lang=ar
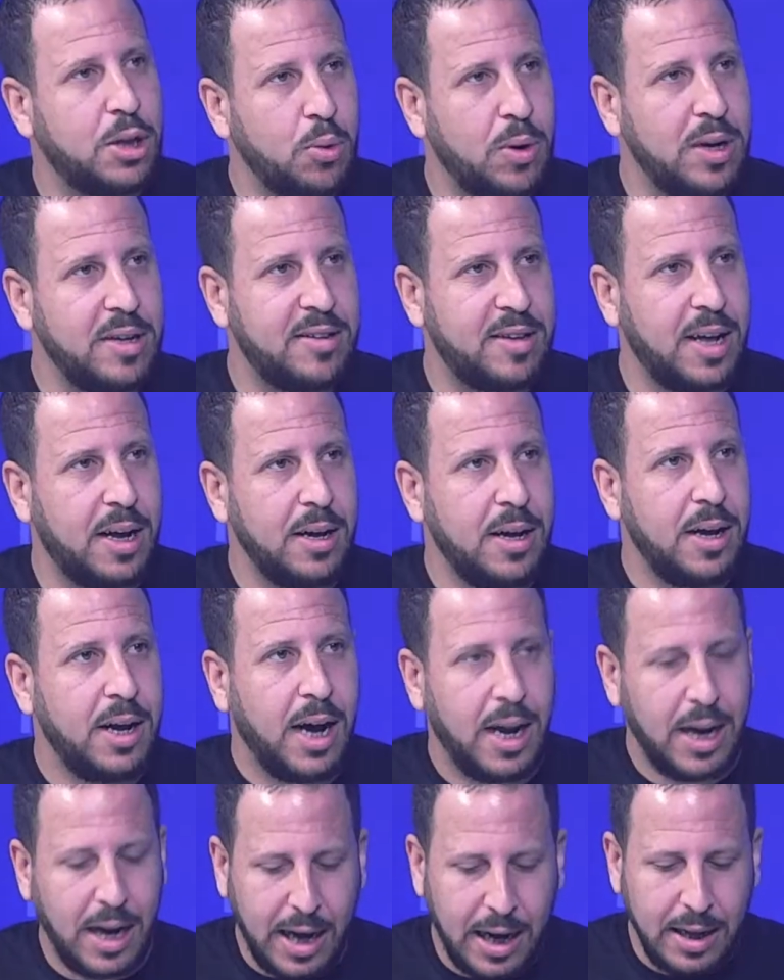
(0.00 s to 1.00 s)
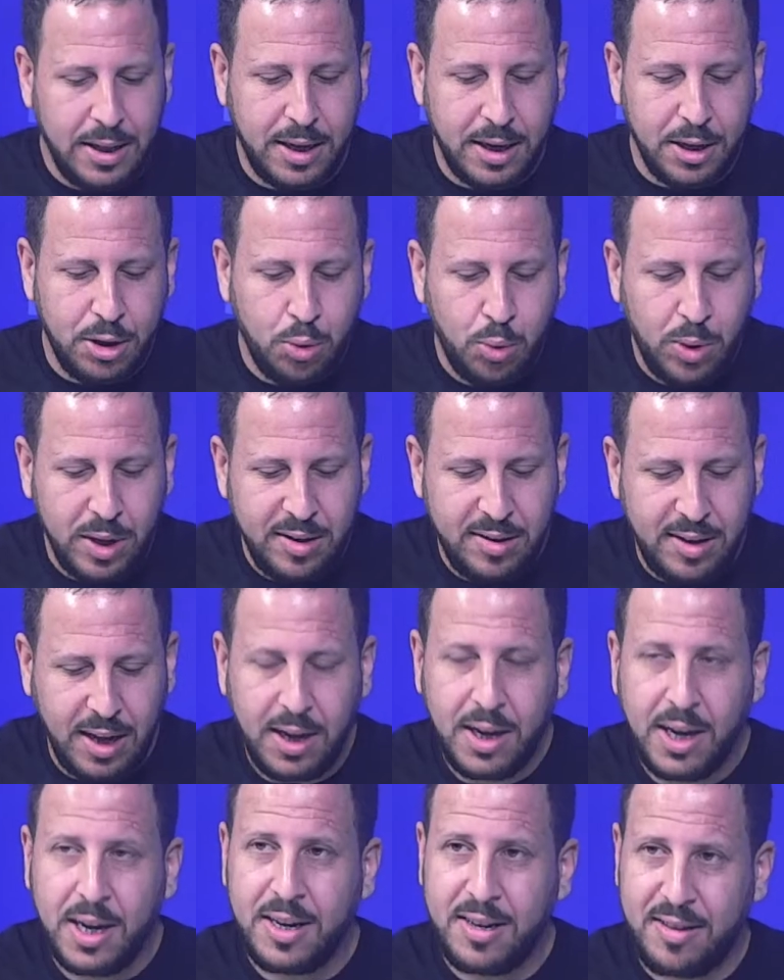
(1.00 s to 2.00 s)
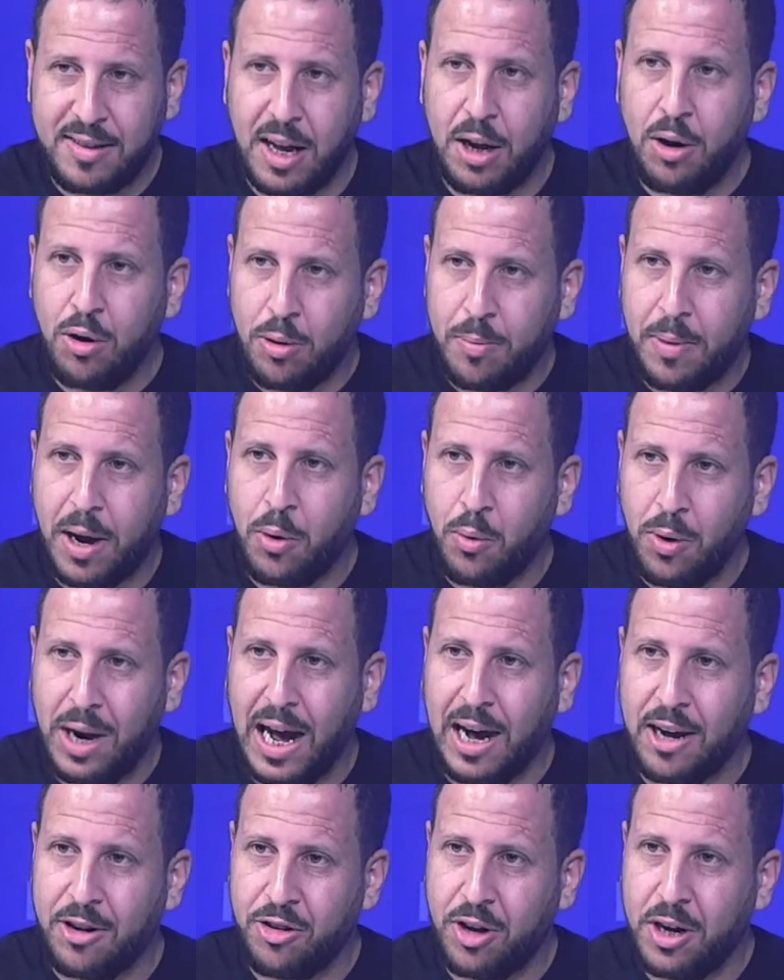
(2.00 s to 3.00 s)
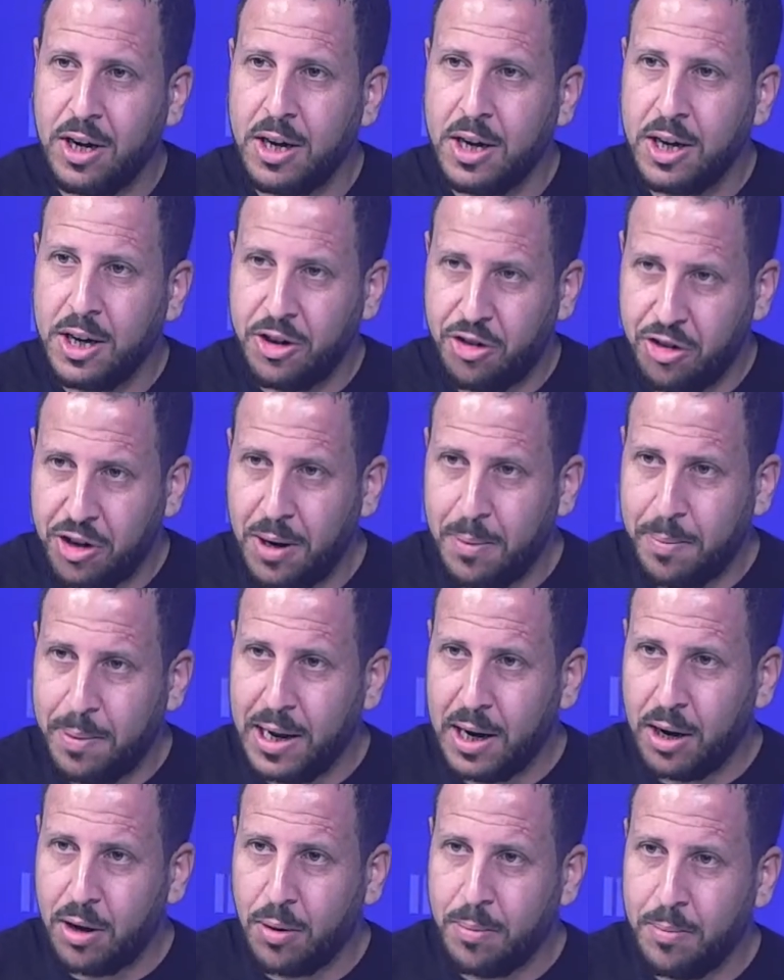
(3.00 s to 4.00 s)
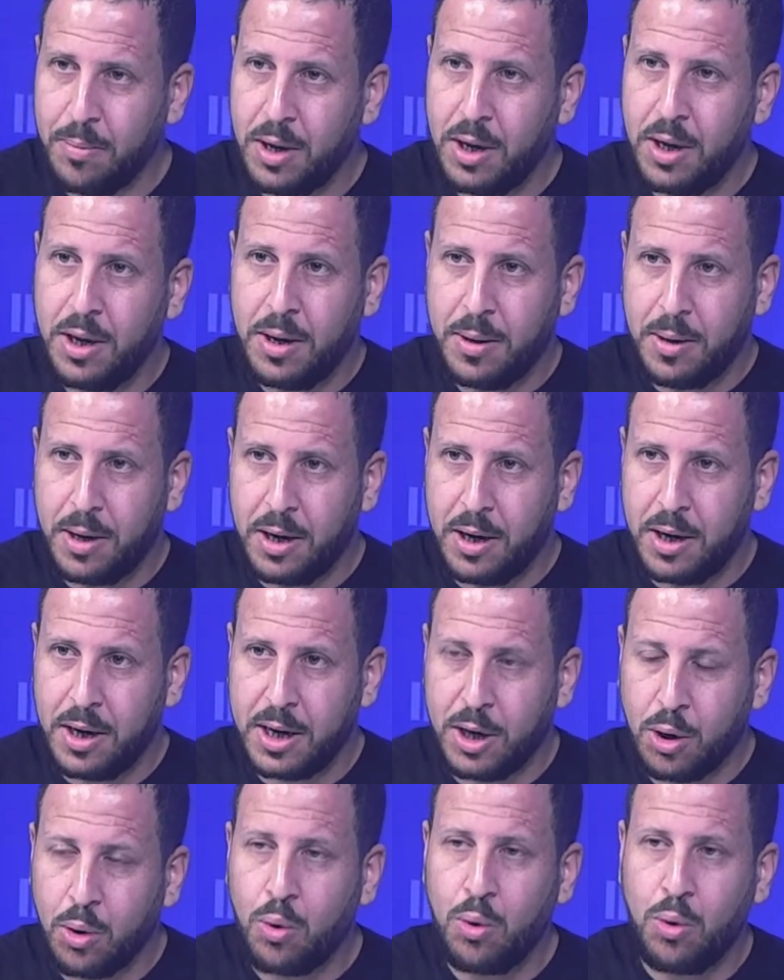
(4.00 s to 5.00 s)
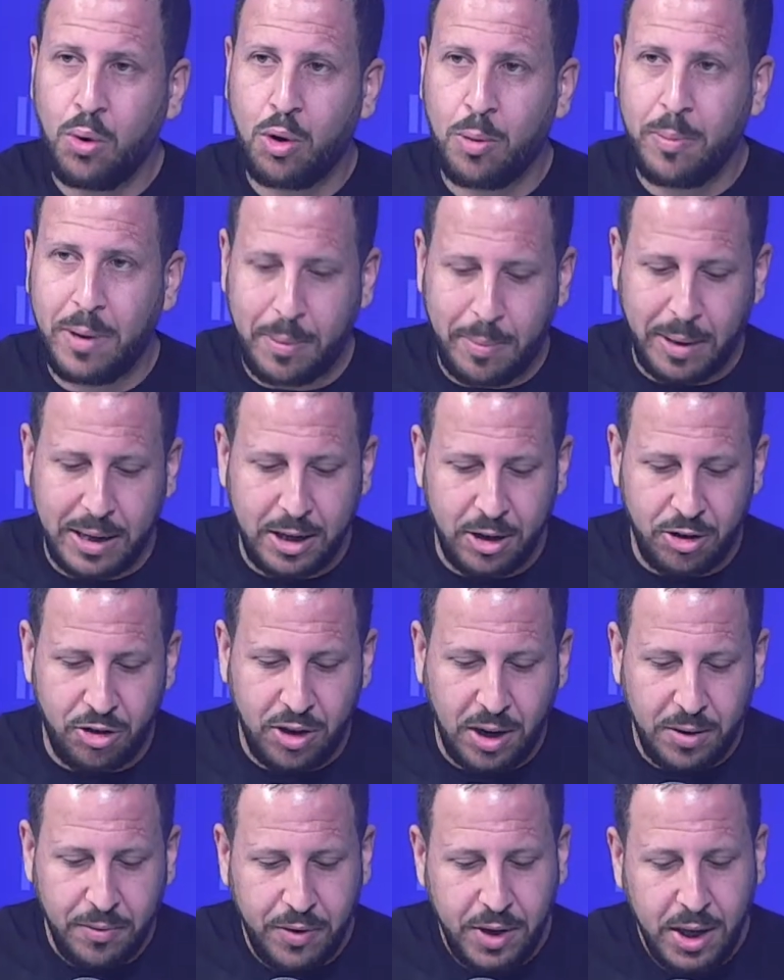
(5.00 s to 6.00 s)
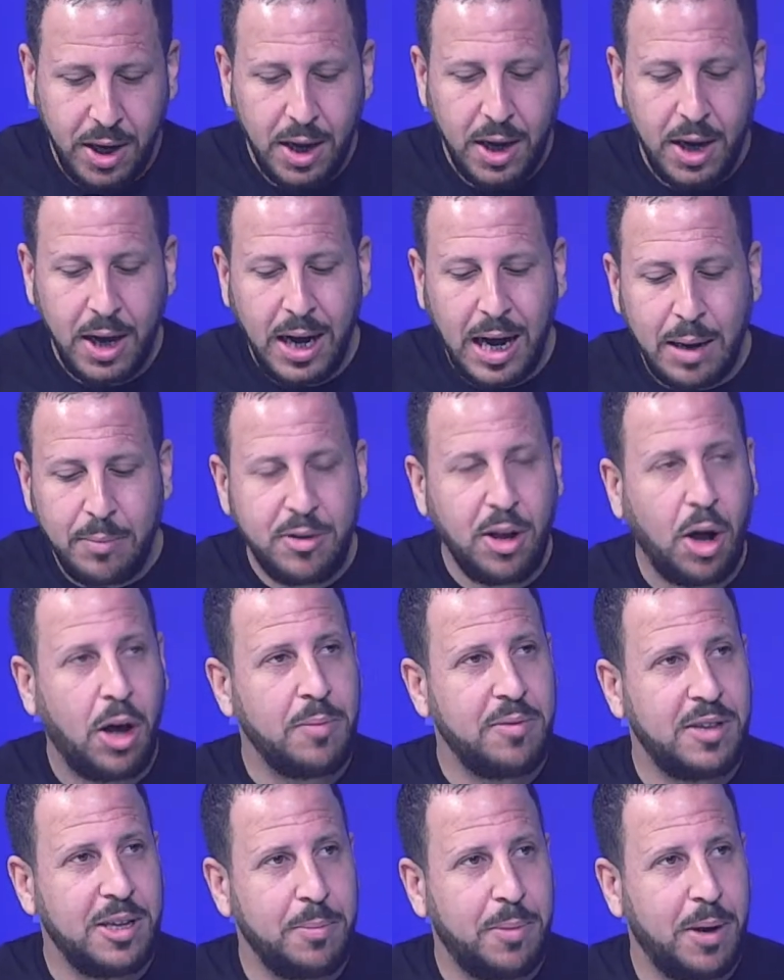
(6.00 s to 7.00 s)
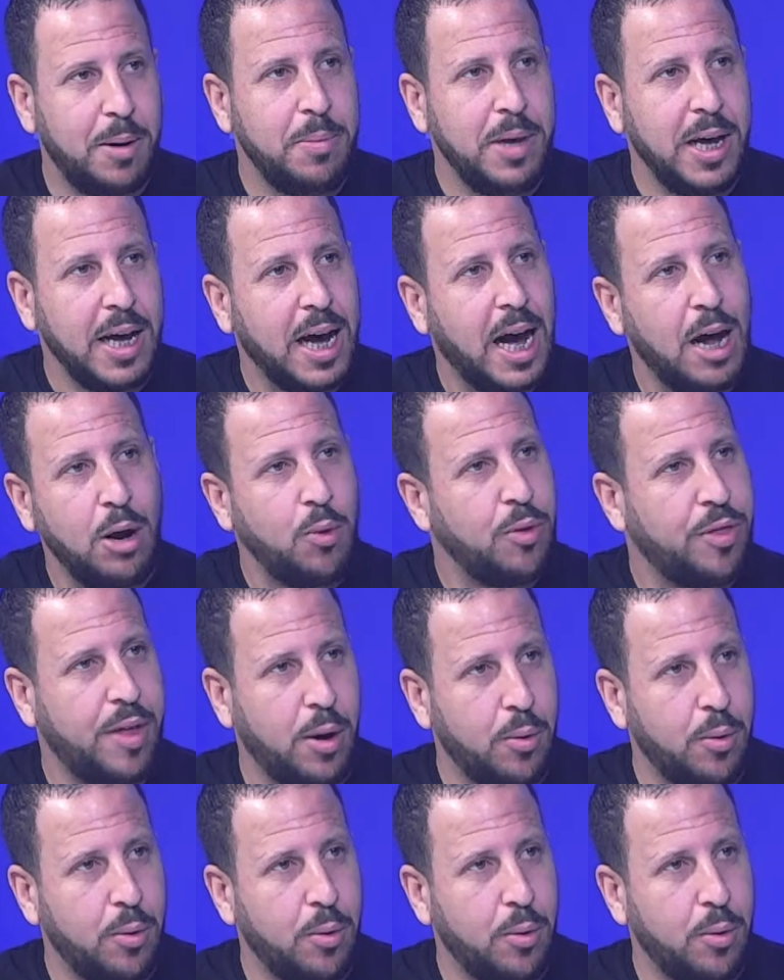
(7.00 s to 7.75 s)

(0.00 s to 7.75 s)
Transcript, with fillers: التوانسه على خاطر التوانسه كي سالوهم اول حاجه تجي لبالكم آه، كي نقول لكم 14 جانفي 55% قالوا